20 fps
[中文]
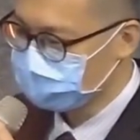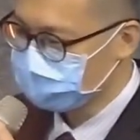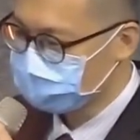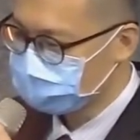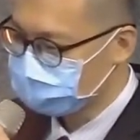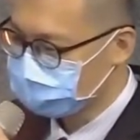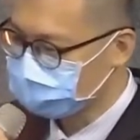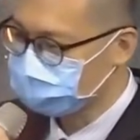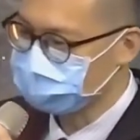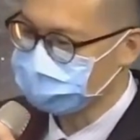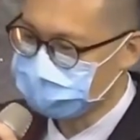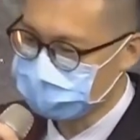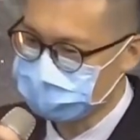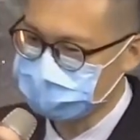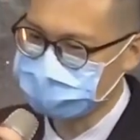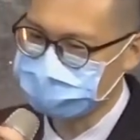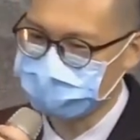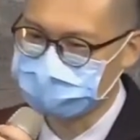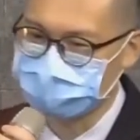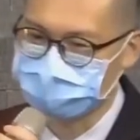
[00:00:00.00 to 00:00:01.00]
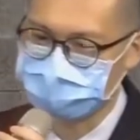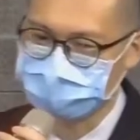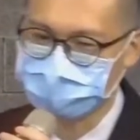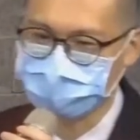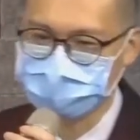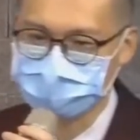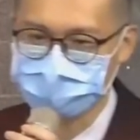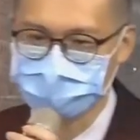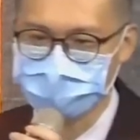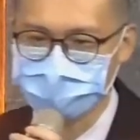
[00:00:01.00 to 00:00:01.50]
使徒行传》的时
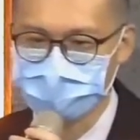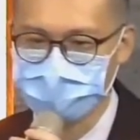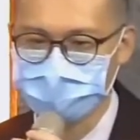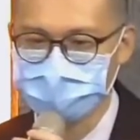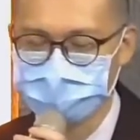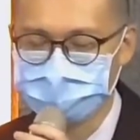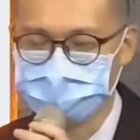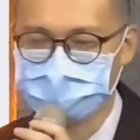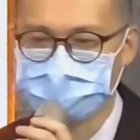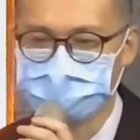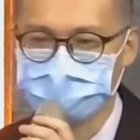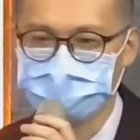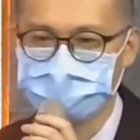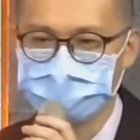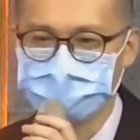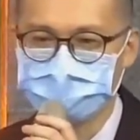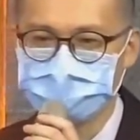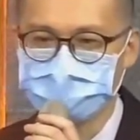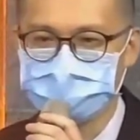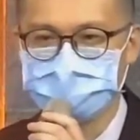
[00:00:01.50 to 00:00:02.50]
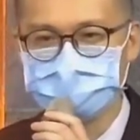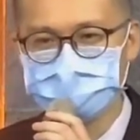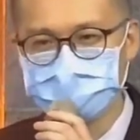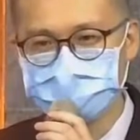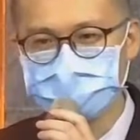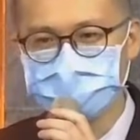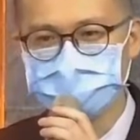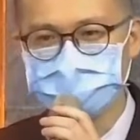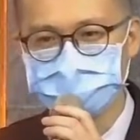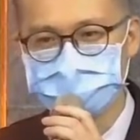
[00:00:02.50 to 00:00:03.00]
候，会觉得好像
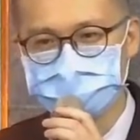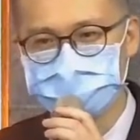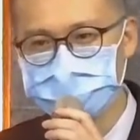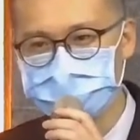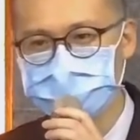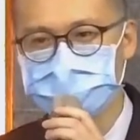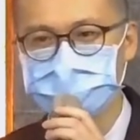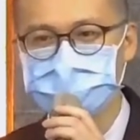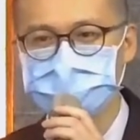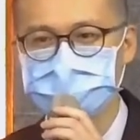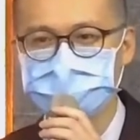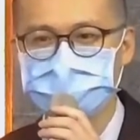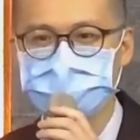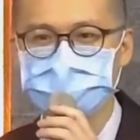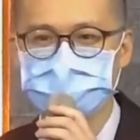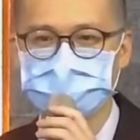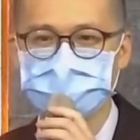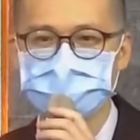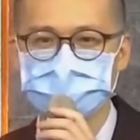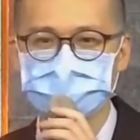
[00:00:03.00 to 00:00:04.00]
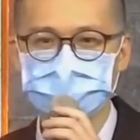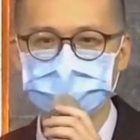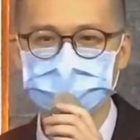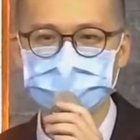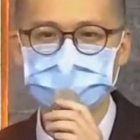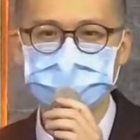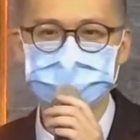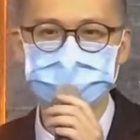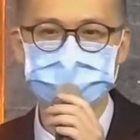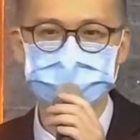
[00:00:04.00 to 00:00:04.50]
他有做了一些的事情，
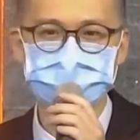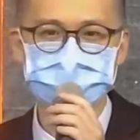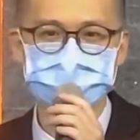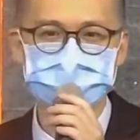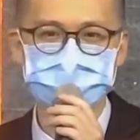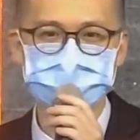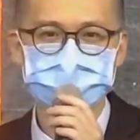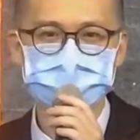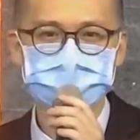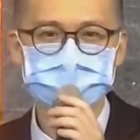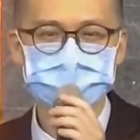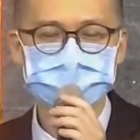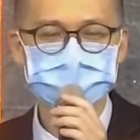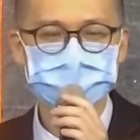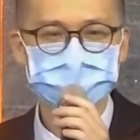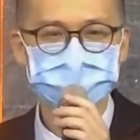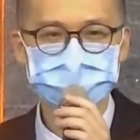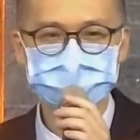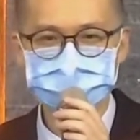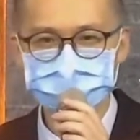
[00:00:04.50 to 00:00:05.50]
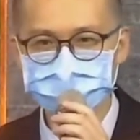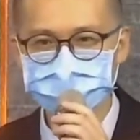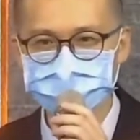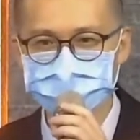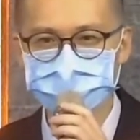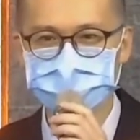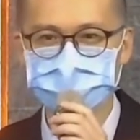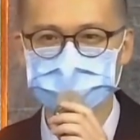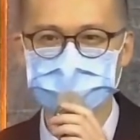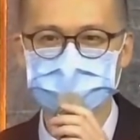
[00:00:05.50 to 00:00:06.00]
会让我觉得九种
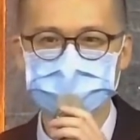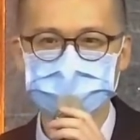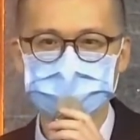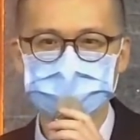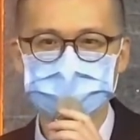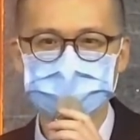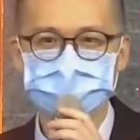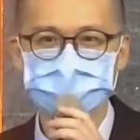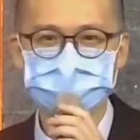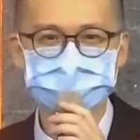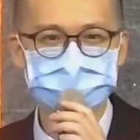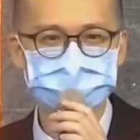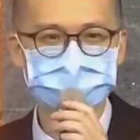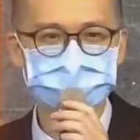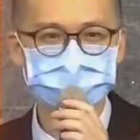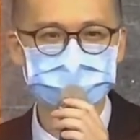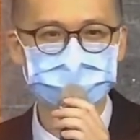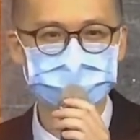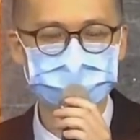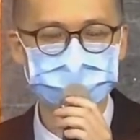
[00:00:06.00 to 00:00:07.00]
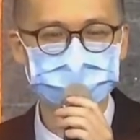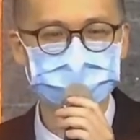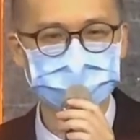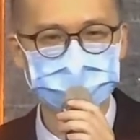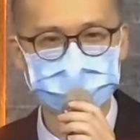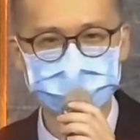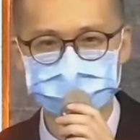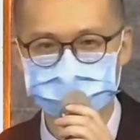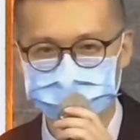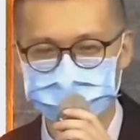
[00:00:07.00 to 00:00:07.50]
果子，也许我们都
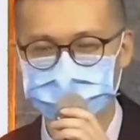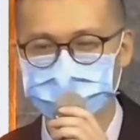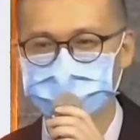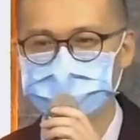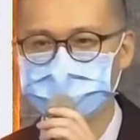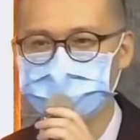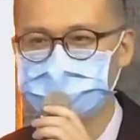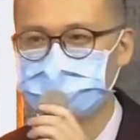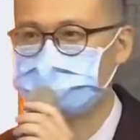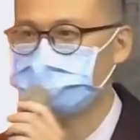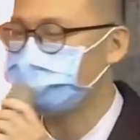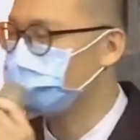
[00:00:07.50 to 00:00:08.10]
还需要更加的